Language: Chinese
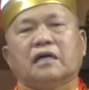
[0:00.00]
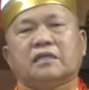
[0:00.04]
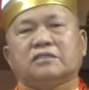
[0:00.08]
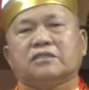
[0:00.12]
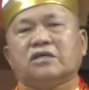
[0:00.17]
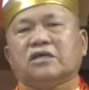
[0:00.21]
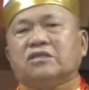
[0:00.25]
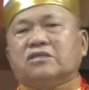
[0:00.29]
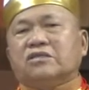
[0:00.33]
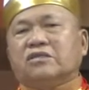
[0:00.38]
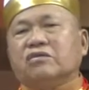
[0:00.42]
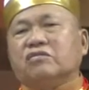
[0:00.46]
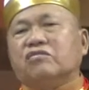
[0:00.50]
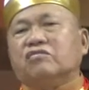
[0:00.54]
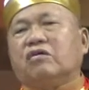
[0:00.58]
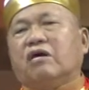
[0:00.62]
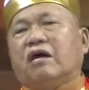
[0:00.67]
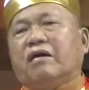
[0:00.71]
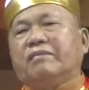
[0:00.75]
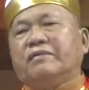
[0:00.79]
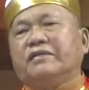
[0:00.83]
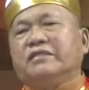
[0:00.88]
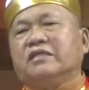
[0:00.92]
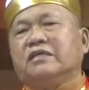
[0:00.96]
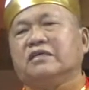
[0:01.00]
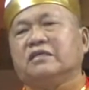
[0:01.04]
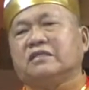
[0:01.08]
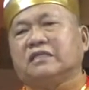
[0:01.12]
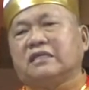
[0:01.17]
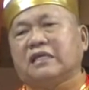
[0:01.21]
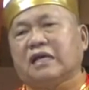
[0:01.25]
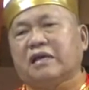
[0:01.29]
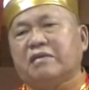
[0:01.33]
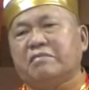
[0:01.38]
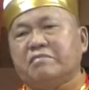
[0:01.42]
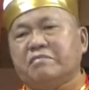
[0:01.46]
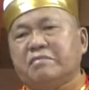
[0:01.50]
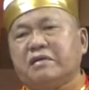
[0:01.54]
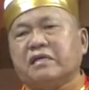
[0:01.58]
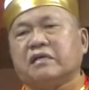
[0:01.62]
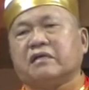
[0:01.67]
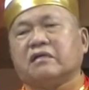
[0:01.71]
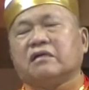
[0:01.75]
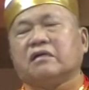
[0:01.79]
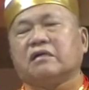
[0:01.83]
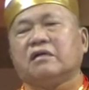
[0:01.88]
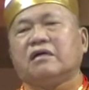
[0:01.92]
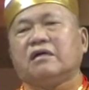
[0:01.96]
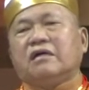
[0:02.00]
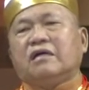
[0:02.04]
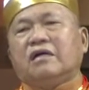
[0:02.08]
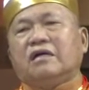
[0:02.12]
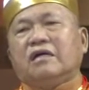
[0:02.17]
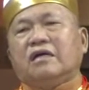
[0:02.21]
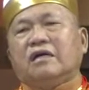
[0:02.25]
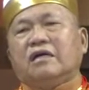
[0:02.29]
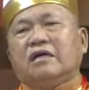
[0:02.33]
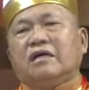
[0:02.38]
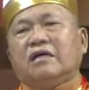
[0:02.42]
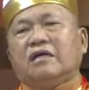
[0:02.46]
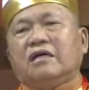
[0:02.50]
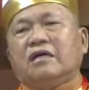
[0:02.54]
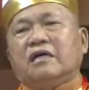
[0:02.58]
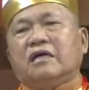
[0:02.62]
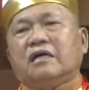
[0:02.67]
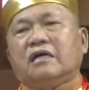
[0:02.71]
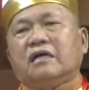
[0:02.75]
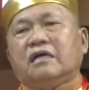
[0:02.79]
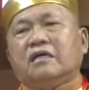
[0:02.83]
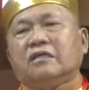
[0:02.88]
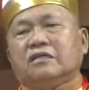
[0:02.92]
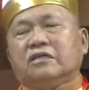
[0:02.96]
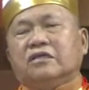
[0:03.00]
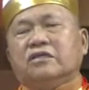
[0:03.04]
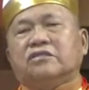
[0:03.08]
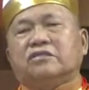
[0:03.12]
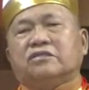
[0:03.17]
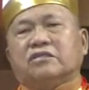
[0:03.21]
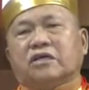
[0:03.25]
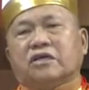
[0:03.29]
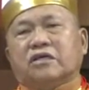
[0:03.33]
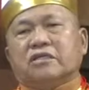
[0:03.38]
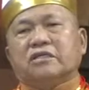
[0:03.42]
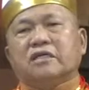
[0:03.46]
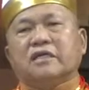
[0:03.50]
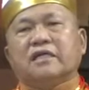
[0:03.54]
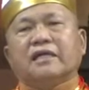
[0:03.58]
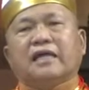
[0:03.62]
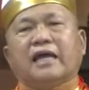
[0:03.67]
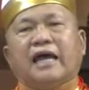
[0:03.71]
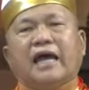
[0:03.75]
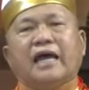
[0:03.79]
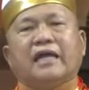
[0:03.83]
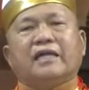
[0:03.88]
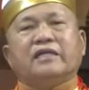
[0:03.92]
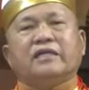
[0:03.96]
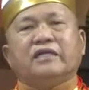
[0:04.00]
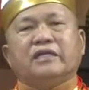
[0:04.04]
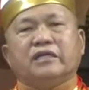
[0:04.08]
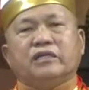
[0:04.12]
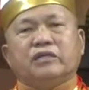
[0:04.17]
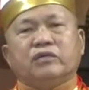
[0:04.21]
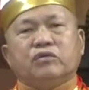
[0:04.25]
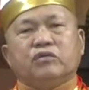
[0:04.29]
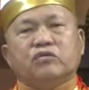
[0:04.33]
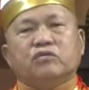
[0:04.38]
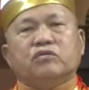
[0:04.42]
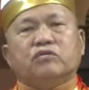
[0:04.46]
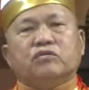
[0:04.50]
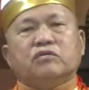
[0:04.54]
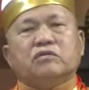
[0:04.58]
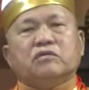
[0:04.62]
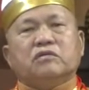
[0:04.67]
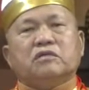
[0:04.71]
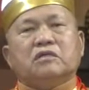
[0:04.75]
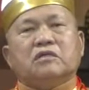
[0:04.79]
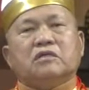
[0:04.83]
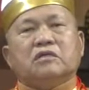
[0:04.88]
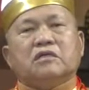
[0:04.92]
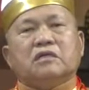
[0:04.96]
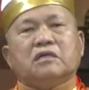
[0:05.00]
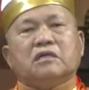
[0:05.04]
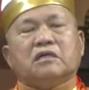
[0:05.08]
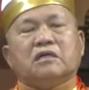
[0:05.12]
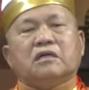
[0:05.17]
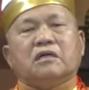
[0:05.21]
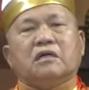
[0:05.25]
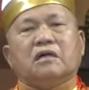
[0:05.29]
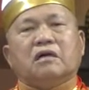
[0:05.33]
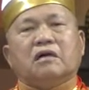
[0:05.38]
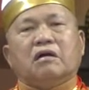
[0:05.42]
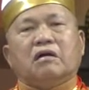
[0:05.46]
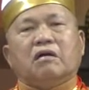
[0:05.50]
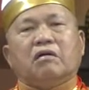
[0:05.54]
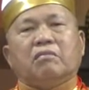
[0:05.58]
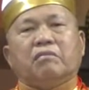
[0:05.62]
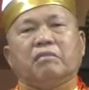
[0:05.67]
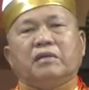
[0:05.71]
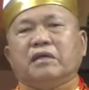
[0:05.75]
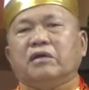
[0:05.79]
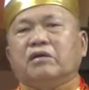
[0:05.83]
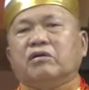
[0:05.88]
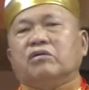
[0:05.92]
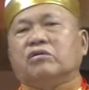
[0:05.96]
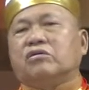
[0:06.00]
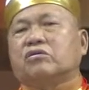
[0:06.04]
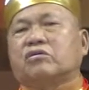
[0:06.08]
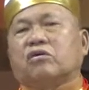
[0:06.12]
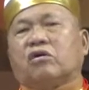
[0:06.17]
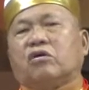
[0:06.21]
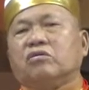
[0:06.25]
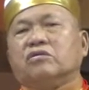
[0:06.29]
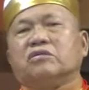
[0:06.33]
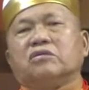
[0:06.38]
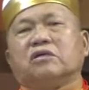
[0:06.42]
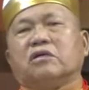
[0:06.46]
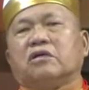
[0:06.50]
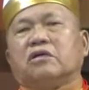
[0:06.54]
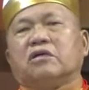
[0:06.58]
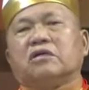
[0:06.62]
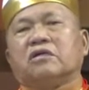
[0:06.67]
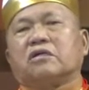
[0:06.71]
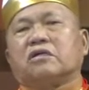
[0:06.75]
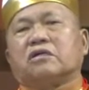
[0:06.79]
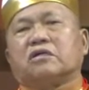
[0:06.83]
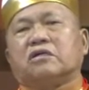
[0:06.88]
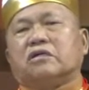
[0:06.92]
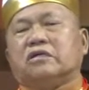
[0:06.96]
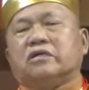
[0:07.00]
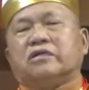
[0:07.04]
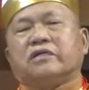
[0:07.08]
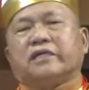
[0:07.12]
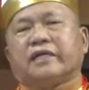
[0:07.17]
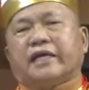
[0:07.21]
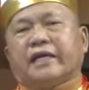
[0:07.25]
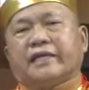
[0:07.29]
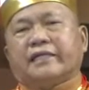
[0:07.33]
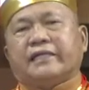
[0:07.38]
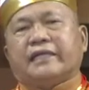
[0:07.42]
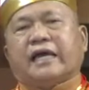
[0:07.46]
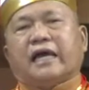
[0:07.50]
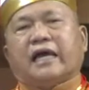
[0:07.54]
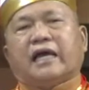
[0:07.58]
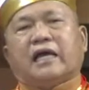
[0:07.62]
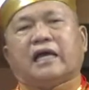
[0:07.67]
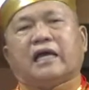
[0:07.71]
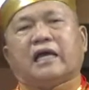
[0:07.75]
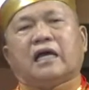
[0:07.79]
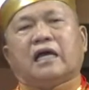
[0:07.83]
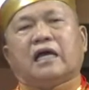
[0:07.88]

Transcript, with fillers: 这是我们的天命，是责任和义务，没有功德可言呐。